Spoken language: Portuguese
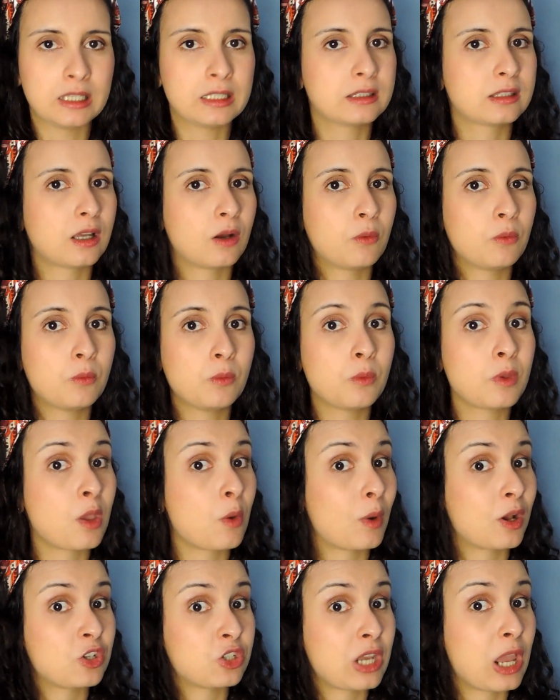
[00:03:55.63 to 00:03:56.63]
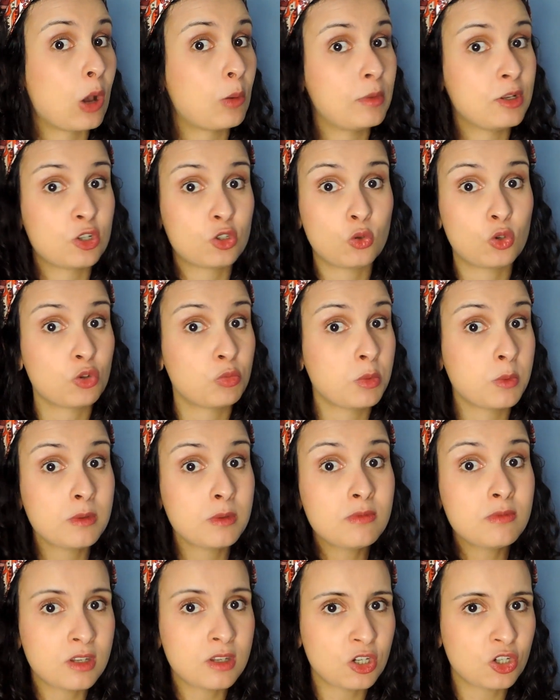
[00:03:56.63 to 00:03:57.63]
Então eu acho que realmente
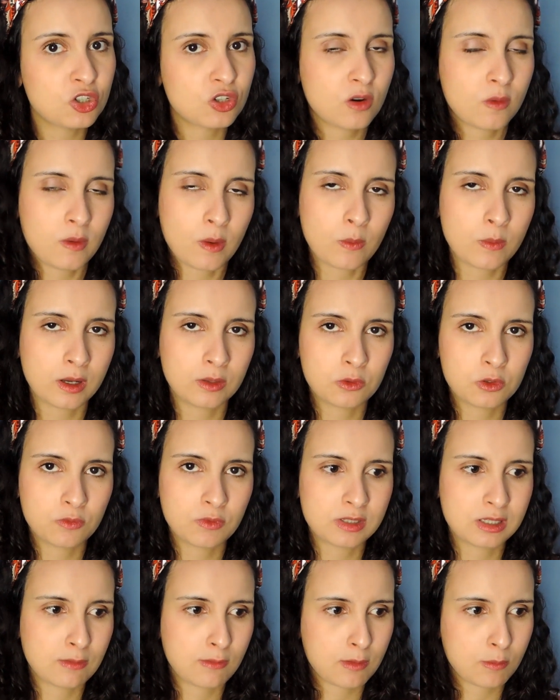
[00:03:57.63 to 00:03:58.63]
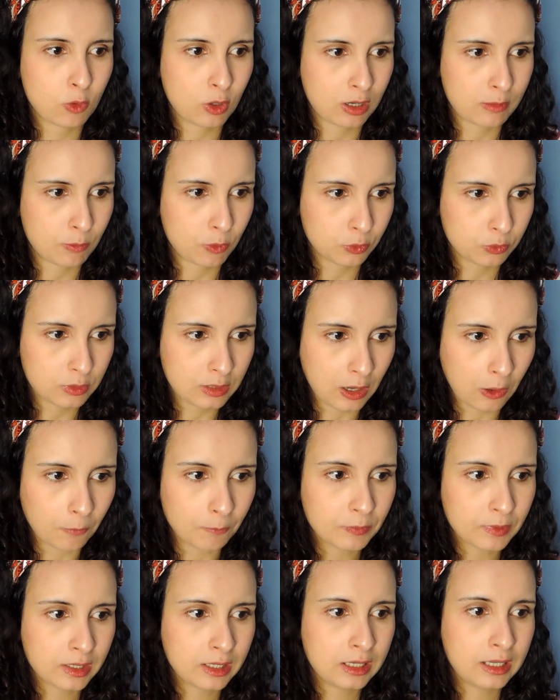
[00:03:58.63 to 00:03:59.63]
2020 não é o ano de você vir morar em Portugal.